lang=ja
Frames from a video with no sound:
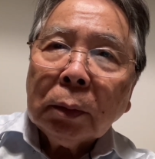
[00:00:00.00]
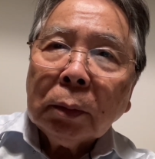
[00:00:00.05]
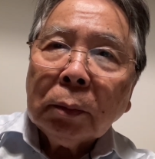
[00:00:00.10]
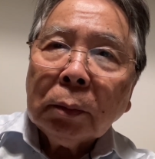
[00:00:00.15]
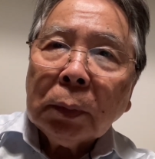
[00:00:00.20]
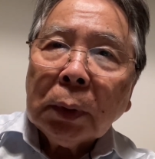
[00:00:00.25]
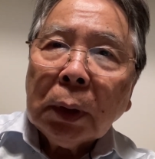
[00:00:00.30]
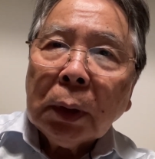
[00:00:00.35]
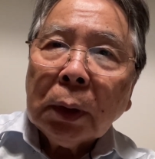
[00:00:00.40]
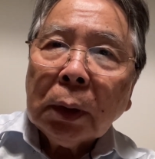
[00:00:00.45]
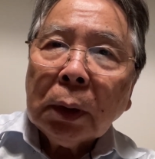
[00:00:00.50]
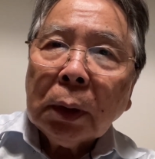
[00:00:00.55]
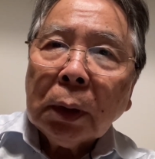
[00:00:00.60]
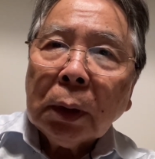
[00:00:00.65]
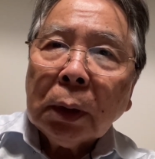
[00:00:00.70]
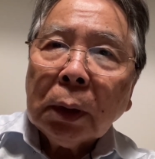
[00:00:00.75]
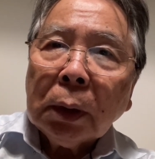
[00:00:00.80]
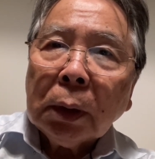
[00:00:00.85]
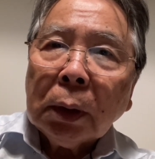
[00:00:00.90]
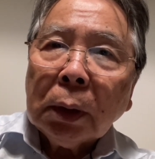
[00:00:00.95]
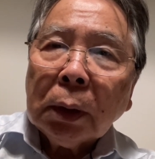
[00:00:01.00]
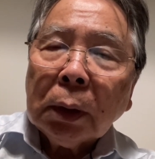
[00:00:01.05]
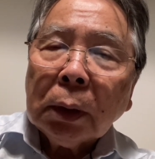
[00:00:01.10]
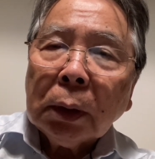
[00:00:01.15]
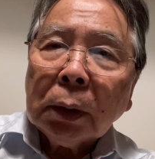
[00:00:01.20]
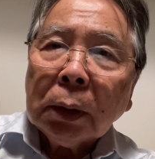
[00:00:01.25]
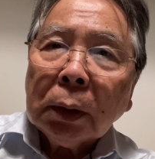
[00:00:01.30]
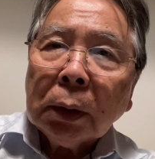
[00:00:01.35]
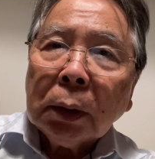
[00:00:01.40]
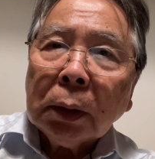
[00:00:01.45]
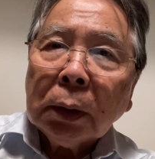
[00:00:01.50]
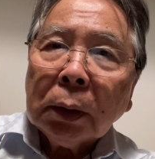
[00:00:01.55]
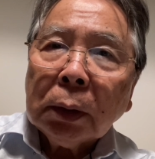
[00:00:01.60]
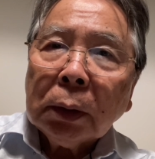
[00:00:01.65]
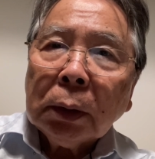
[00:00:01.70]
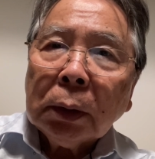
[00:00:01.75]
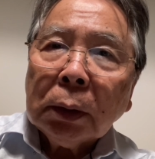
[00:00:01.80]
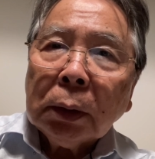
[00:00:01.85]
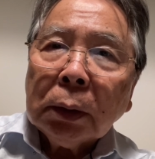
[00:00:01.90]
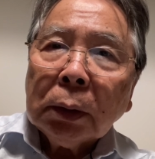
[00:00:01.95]
ま
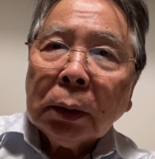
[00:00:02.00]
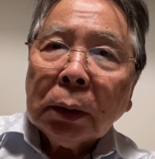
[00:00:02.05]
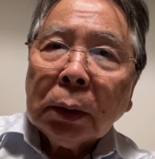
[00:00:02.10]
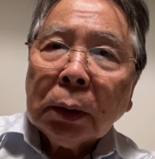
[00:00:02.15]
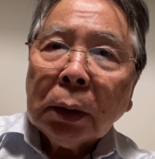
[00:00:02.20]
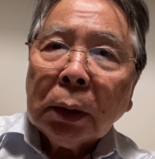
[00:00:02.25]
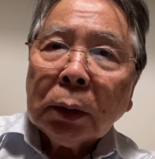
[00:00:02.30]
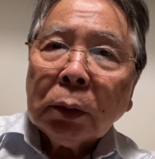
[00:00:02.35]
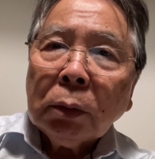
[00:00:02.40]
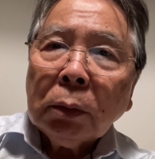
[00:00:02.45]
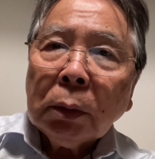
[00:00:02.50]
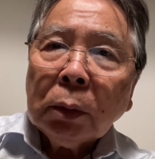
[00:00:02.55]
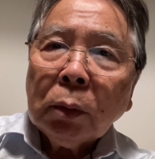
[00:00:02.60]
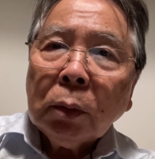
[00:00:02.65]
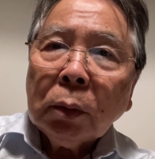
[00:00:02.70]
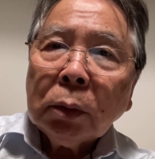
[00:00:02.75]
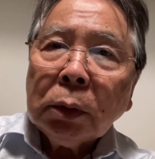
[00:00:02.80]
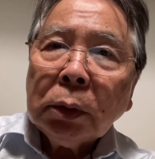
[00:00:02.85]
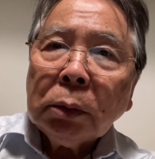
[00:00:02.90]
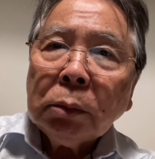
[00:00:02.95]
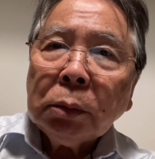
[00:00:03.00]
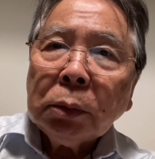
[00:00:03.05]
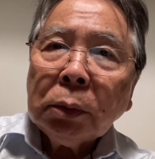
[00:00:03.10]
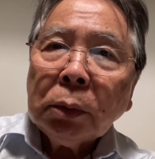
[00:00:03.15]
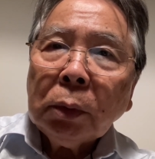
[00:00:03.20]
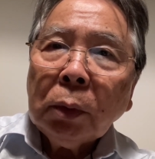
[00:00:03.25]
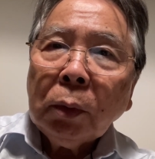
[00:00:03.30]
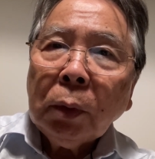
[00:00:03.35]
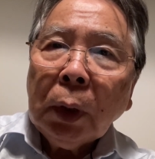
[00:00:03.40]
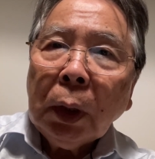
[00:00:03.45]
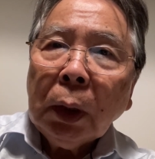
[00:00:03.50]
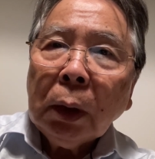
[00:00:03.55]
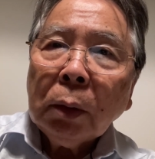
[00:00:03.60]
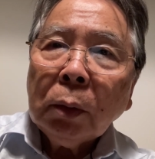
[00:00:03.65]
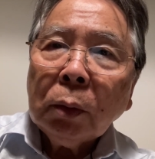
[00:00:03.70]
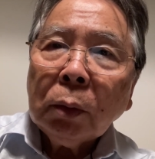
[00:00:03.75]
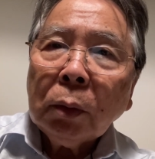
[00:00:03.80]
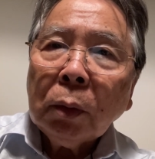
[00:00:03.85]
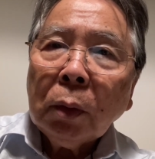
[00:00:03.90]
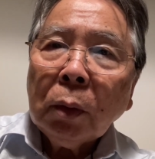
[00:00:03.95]
ああとはこう自分のね
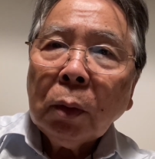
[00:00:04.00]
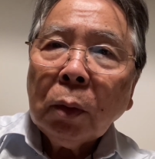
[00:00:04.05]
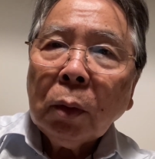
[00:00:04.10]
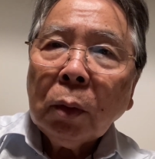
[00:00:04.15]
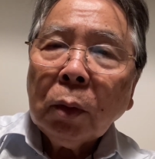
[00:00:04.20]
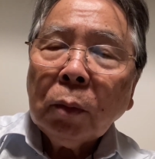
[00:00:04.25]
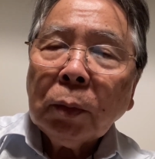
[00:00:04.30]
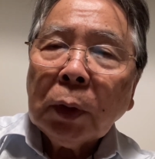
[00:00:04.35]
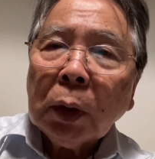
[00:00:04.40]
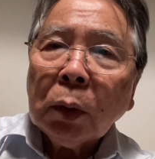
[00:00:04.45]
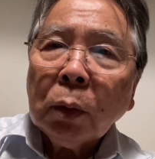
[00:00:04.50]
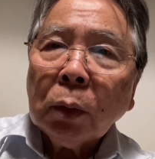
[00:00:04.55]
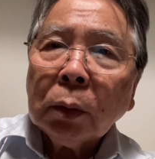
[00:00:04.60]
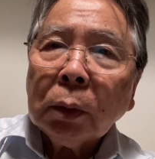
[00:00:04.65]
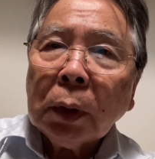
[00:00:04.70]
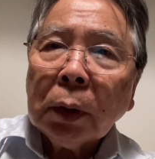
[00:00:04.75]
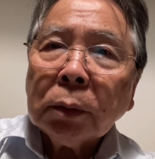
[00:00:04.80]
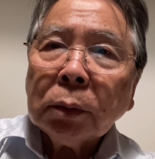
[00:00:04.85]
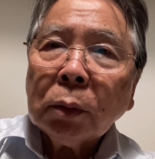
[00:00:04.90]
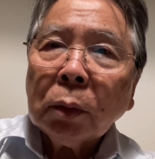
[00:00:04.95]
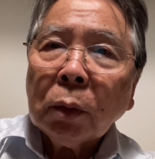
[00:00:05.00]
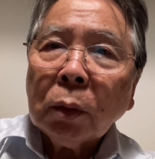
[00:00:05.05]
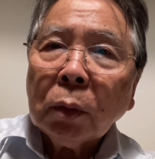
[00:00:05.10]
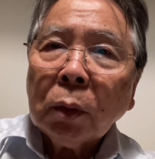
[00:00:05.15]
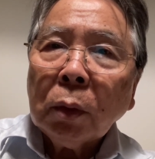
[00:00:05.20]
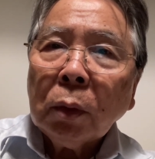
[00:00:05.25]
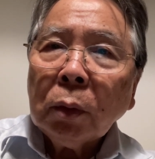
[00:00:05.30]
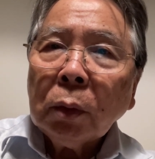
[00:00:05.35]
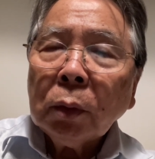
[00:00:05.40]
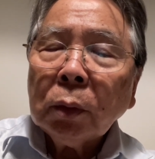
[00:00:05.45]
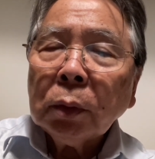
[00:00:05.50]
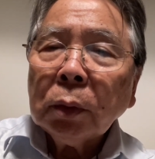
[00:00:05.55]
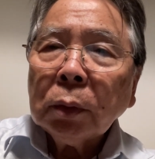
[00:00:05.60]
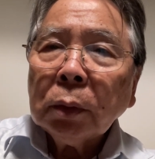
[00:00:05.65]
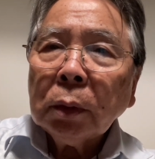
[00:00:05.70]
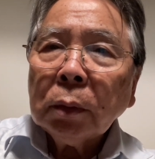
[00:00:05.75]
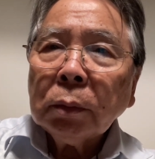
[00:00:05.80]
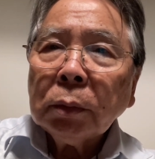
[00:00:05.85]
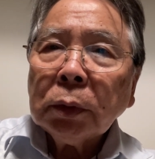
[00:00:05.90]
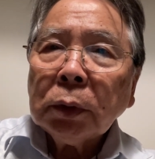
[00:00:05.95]
この、まあ、凝ってるところ
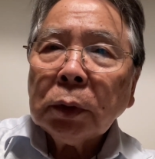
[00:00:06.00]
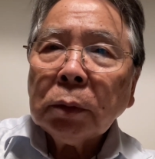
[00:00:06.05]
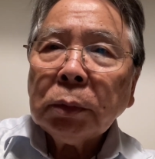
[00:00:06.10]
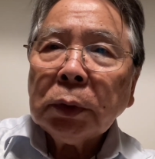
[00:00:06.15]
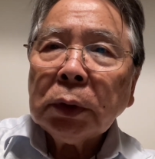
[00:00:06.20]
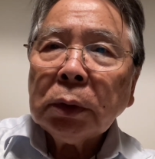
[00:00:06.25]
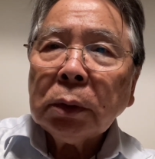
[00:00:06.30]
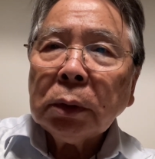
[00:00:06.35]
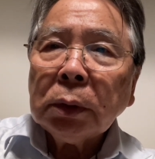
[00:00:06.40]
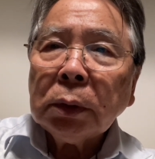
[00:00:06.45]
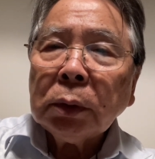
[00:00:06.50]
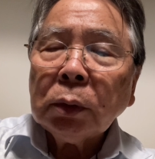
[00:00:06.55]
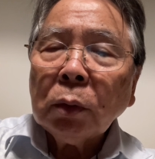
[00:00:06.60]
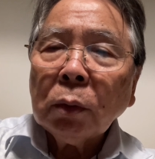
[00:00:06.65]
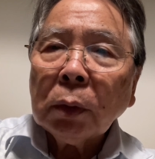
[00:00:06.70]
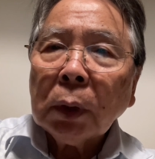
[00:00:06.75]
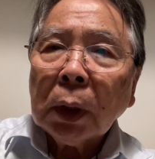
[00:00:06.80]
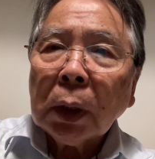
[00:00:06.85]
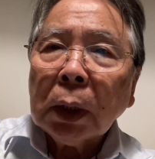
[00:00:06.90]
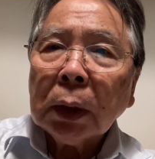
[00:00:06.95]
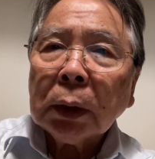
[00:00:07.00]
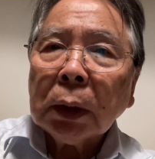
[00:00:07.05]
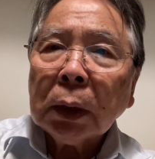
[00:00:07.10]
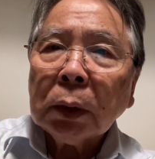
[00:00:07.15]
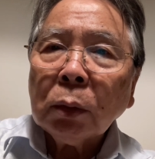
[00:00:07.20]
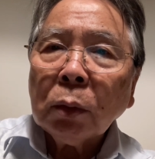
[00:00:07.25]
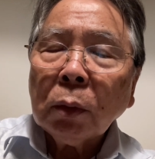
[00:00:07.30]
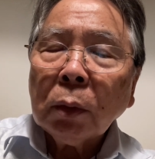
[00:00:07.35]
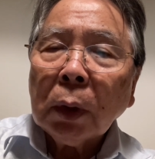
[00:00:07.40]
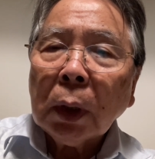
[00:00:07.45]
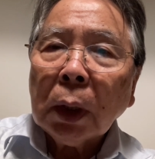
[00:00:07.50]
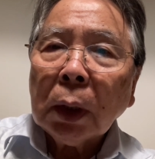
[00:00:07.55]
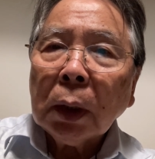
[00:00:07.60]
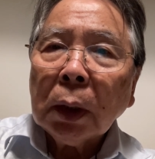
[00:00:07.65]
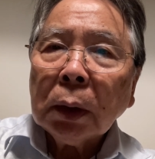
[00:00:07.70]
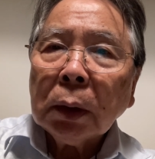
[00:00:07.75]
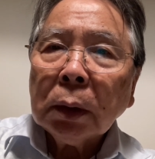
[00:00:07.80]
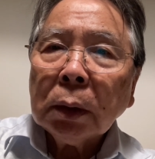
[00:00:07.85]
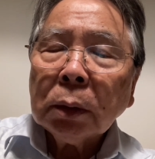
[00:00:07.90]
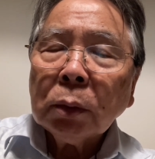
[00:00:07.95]
首筋とか肩とか
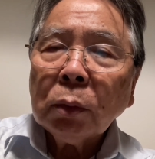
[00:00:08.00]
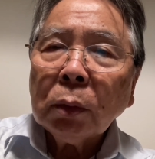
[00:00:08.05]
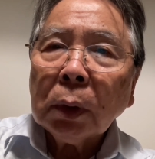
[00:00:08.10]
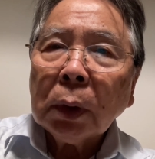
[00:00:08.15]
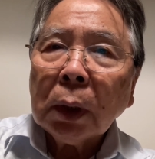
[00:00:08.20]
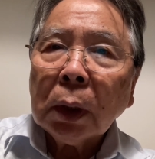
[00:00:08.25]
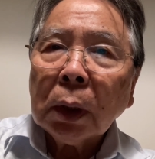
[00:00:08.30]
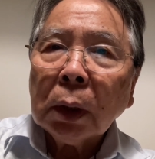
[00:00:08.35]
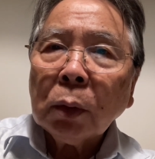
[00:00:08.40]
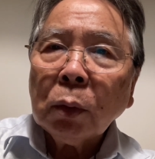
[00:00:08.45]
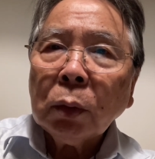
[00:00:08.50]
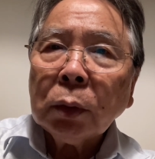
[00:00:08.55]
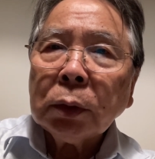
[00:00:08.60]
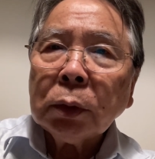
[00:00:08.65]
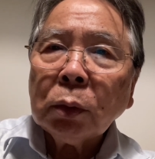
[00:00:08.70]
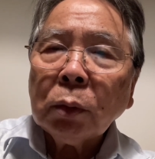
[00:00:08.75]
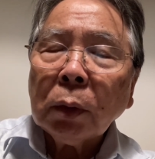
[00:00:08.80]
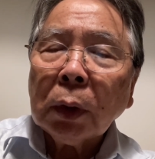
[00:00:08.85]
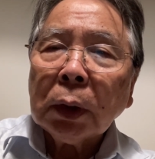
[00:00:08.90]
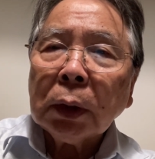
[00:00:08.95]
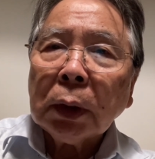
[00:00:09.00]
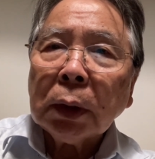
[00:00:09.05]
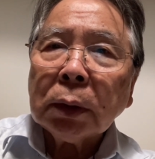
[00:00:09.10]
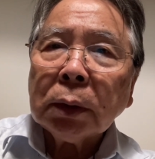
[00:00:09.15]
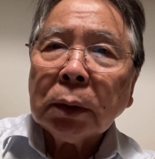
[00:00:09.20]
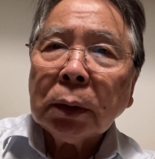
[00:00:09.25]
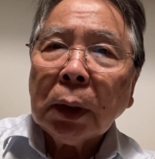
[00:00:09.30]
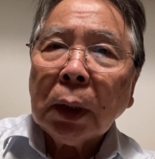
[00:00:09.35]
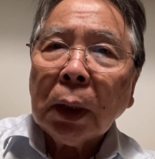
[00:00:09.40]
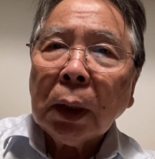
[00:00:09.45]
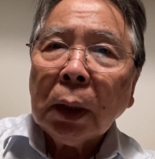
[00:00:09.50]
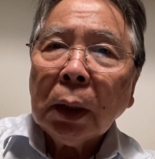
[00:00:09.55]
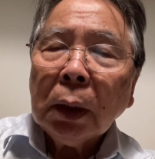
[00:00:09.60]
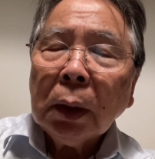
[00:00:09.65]
それから腰とかですね、